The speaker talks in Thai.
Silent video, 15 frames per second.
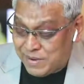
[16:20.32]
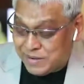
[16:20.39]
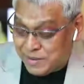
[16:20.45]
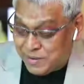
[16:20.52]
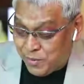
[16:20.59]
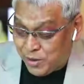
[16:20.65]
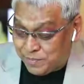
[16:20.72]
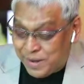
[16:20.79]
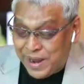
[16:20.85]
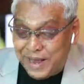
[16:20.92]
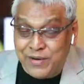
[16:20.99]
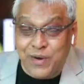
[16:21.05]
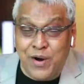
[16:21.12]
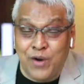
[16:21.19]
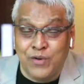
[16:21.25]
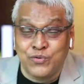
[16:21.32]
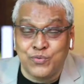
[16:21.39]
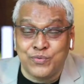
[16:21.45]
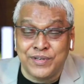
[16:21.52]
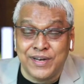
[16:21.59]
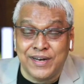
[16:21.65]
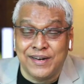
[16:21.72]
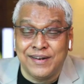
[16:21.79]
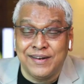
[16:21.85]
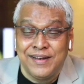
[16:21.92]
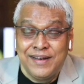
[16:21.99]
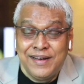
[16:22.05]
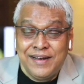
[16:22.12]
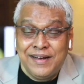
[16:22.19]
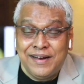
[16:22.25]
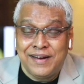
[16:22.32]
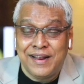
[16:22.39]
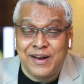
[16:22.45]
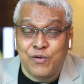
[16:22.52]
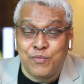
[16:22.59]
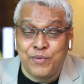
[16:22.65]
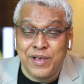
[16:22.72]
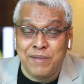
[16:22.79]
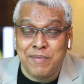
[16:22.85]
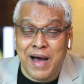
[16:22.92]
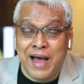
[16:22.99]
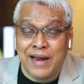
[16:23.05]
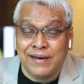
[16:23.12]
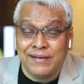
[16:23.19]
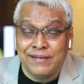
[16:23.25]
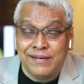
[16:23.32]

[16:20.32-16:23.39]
มันจะปลอดภัยกว่าห้องฉุกเฉิน ในโรงพยาบาล